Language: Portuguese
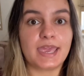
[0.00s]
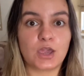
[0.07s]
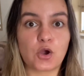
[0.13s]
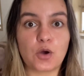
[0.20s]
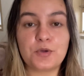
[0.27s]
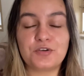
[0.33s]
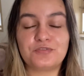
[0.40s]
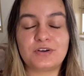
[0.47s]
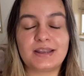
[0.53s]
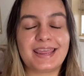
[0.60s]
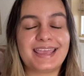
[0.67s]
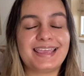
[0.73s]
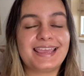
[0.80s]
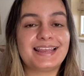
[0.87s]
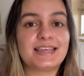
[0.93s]
E como eu
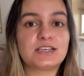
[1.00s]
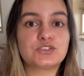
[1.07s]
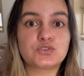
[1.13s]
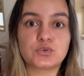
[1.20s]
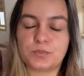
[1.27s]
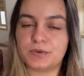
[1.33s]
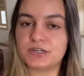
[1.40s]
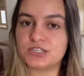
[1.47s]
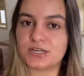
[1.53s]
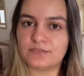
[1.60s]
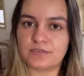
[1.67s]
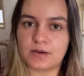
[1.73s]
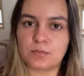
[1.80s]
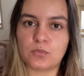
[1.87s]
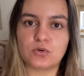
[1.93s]
falei, ele é super já
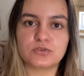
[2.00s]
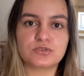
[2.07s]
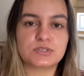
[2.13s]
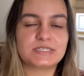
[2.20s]
famoso